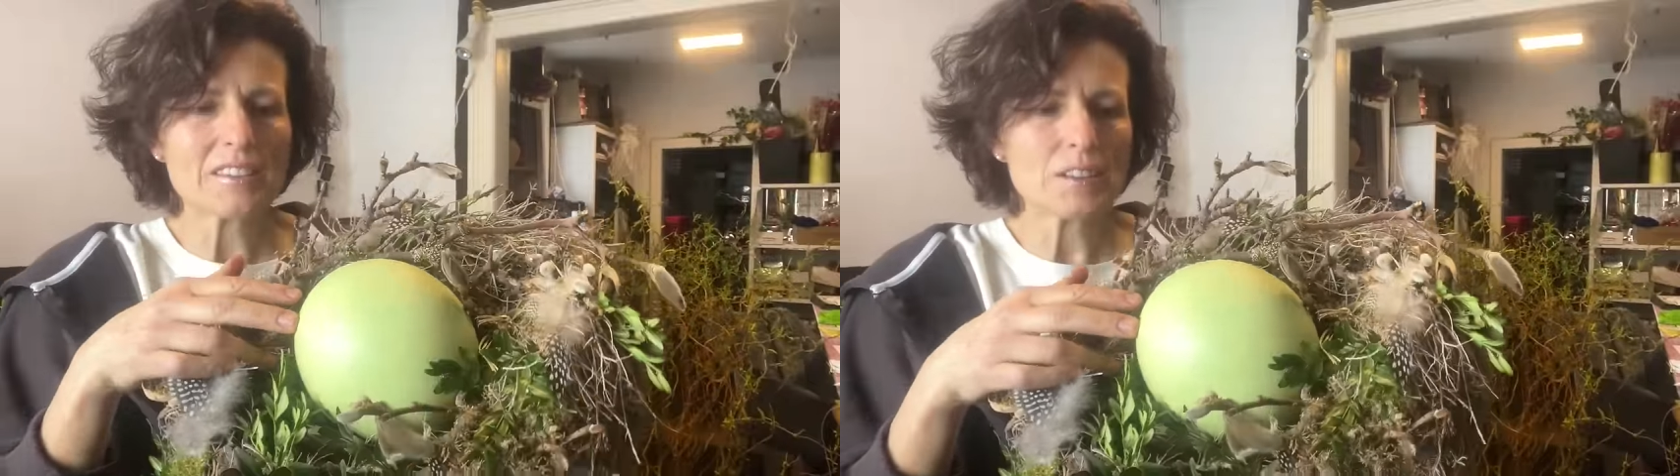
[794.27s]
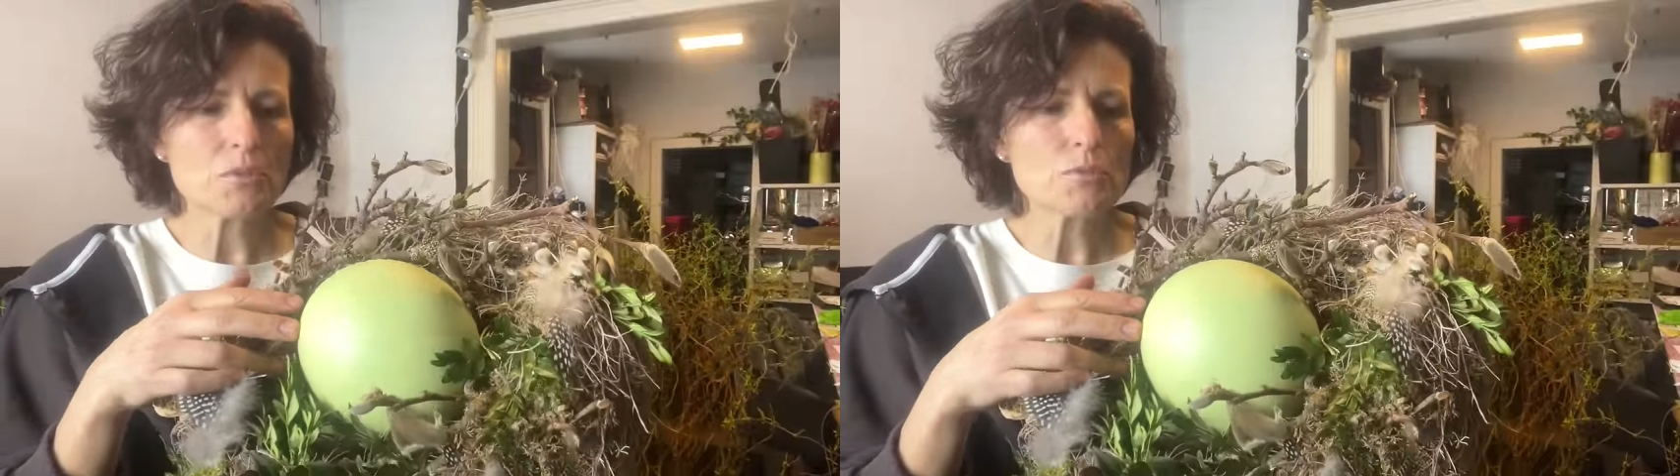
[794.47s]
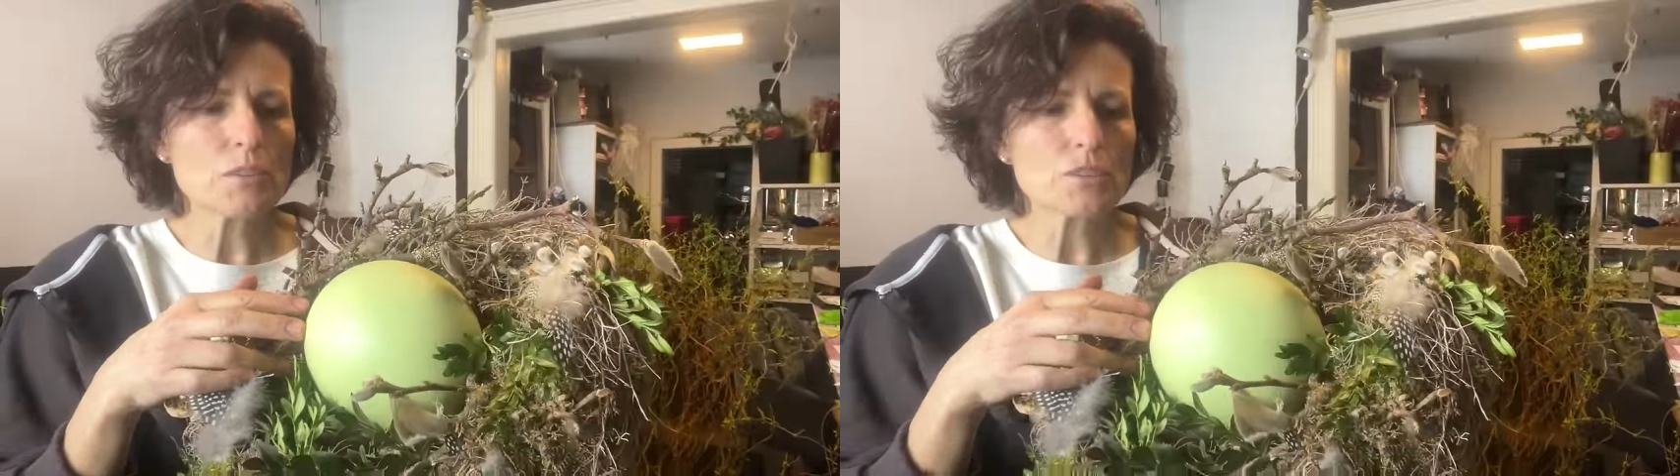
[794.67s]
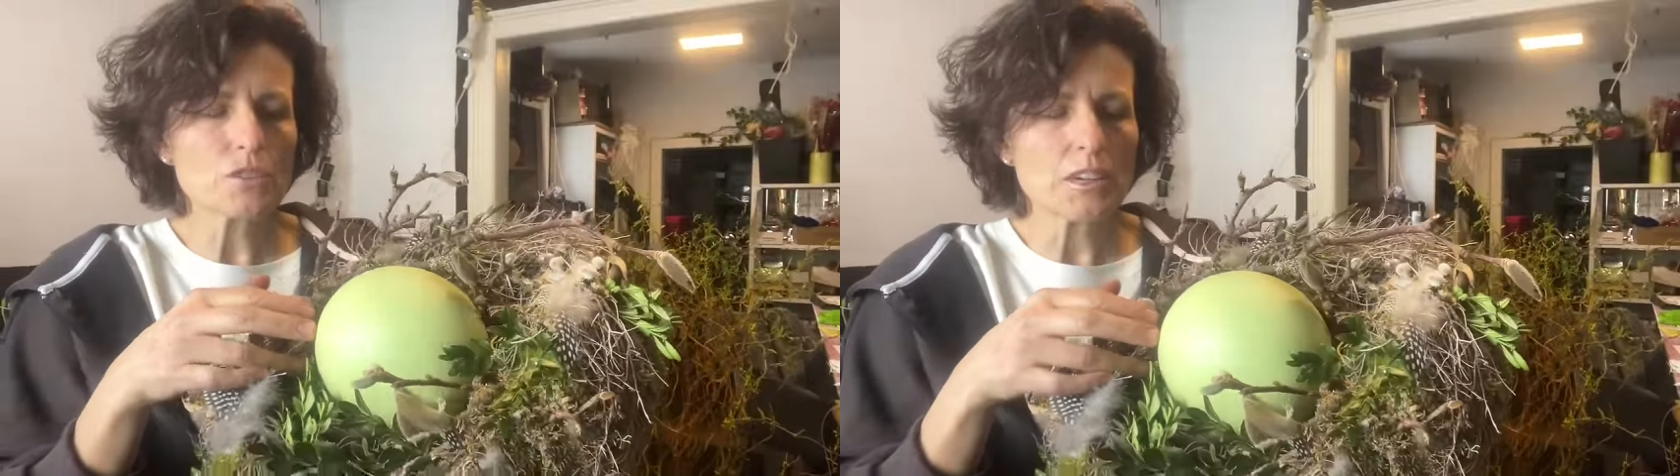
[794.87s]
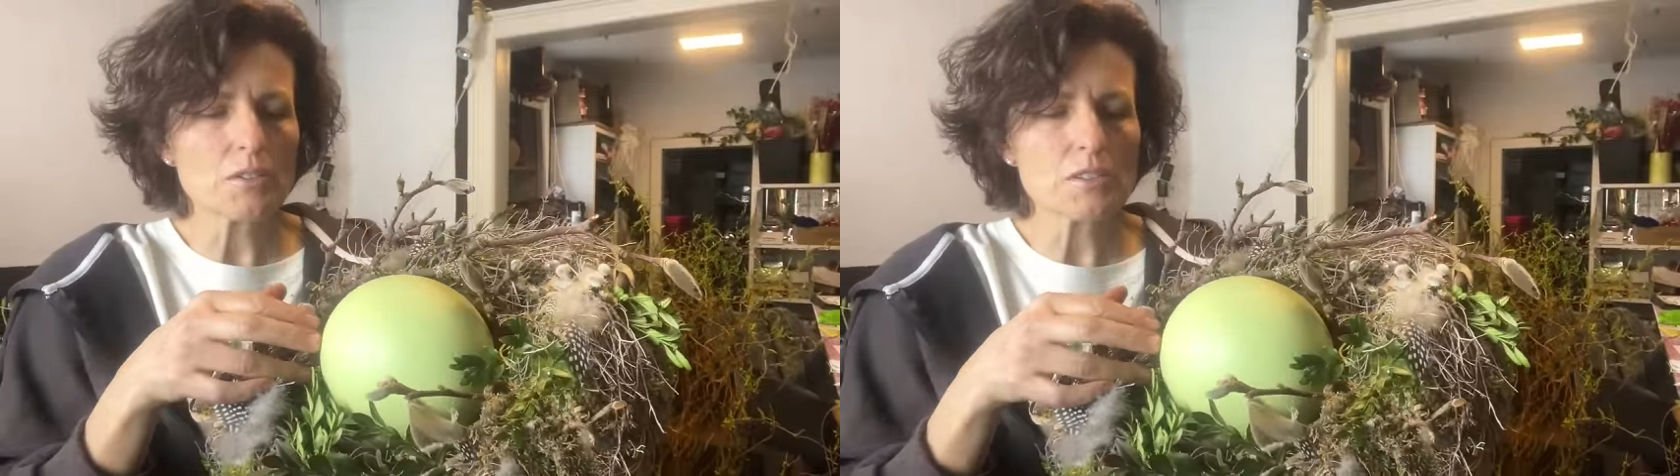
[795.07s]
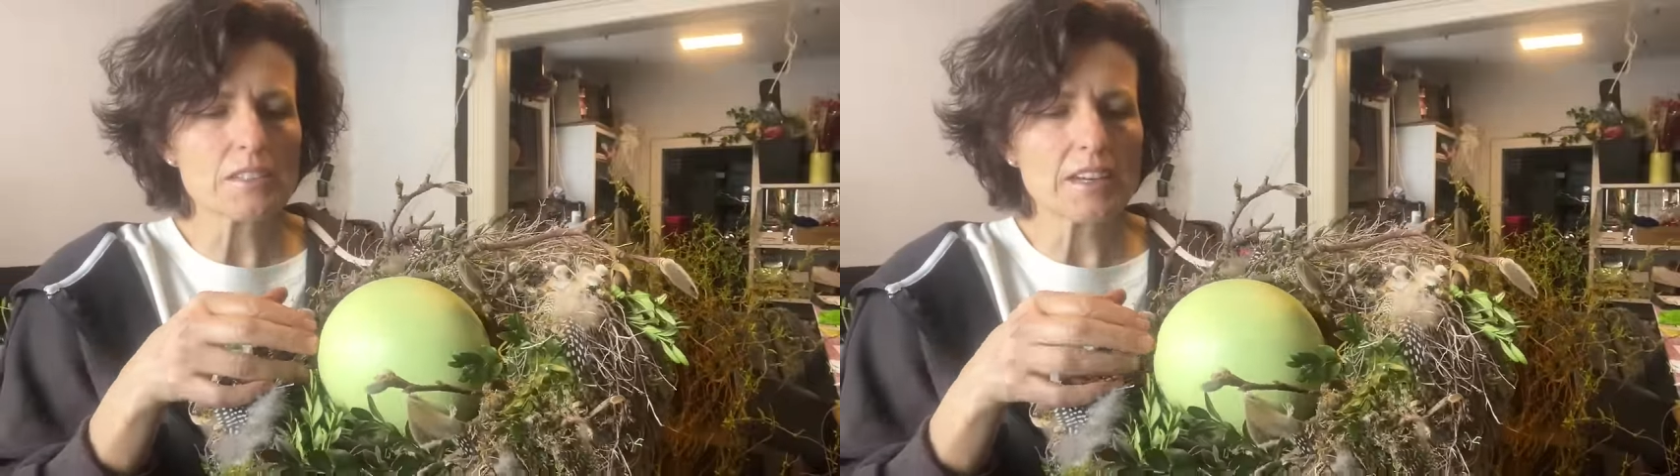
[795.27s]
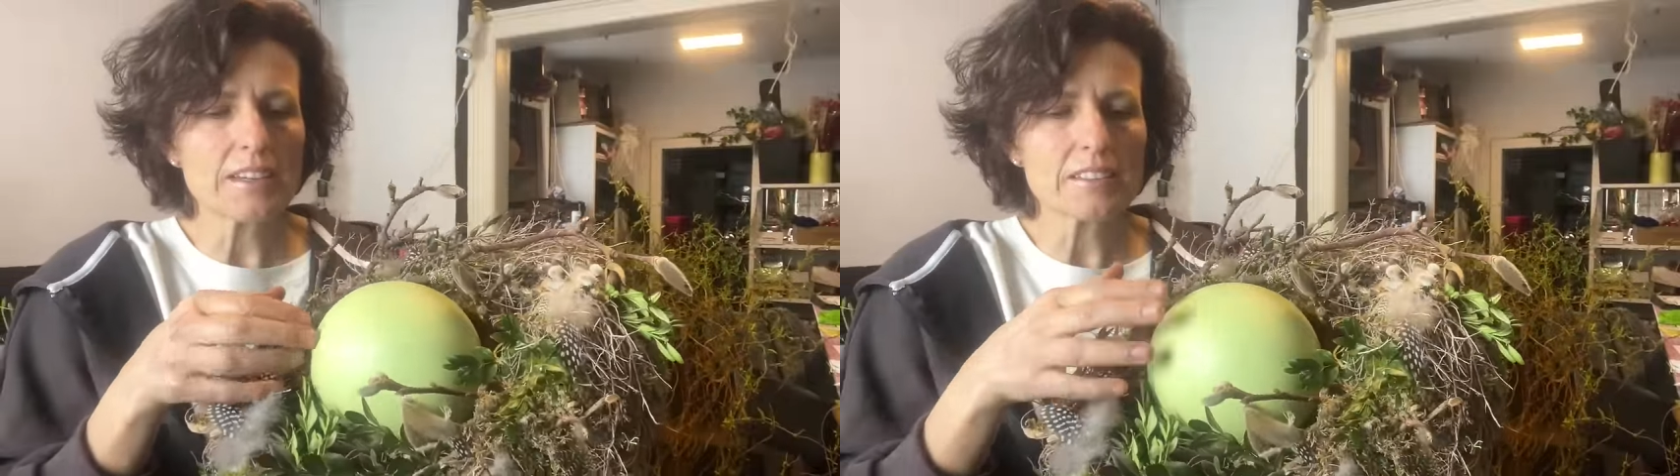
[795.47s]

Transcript: Naturstraußenei.